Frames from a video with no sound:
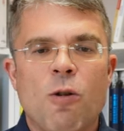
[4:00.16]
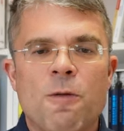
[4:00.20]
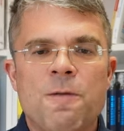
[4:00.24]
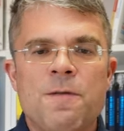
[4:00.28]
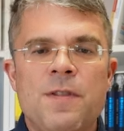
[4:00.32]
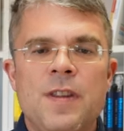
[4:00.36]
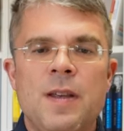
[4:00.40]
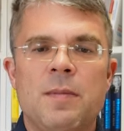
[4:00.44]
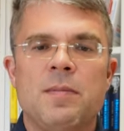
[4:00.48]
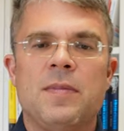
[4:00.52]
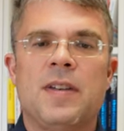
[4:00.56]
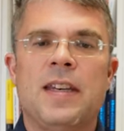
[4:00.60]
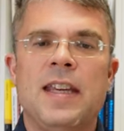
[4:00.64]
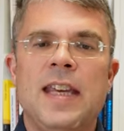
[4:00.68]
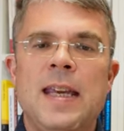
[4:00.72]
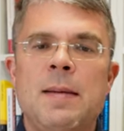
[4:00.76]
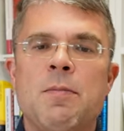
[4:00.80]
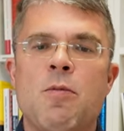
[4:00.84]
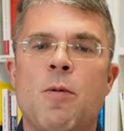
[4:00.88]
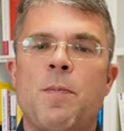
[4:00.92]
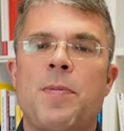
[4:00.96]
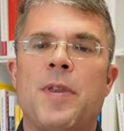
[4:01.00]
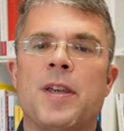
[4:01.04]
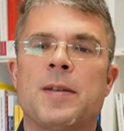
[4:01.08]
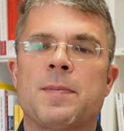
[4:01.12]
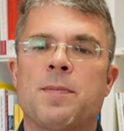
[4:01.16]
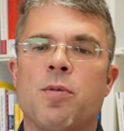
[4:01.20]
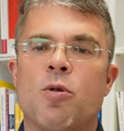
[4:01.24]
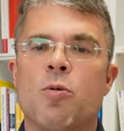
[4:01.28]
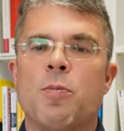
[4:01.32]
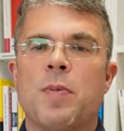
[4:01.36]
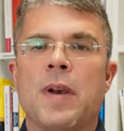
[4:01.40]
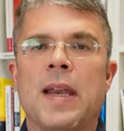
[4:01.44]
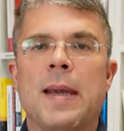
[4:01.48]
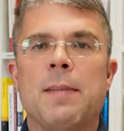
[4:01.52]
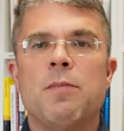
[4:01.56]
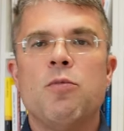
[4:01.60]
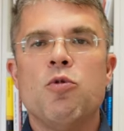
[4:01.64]
offen im Team, ob das
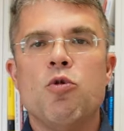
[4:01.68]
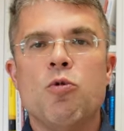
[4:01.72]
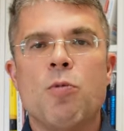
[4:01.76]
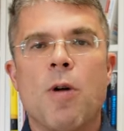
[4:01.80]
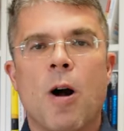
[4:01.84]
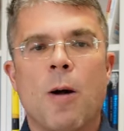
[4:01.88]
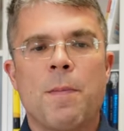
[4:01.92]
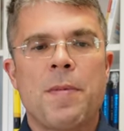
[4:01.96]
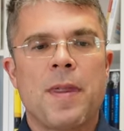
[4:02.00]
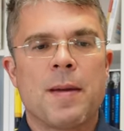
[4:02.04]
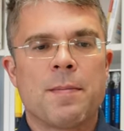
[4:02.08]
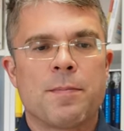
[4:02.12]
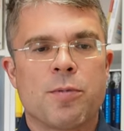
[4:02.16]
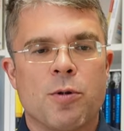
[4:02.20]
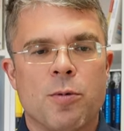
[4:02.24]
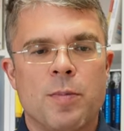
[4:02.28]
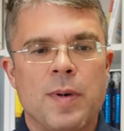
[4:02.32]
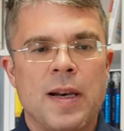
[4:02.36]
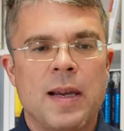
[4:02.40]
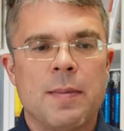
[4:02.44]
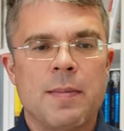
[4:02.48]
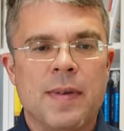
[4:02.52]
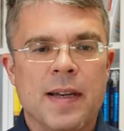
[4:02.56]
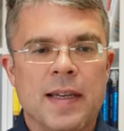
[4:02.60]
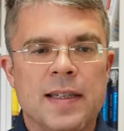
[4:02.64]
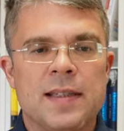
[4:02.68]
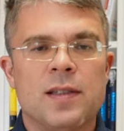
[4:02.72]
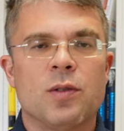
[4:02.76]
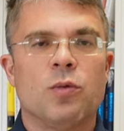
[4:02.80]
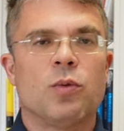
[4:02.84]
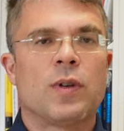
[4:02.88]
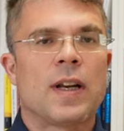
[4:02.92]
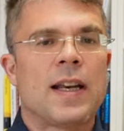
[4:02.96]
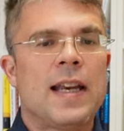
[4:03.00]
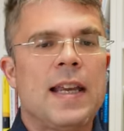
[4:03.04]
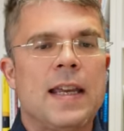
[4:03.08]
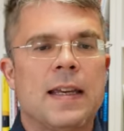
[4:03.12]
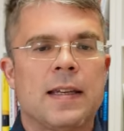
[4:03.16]
Problem überhaupt ein Problem ist
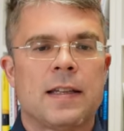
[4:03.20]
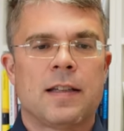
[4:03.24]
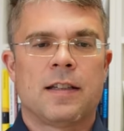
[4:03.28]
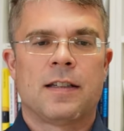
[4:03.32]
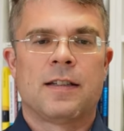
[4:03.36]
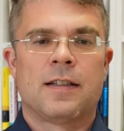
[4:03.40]
oder nicht.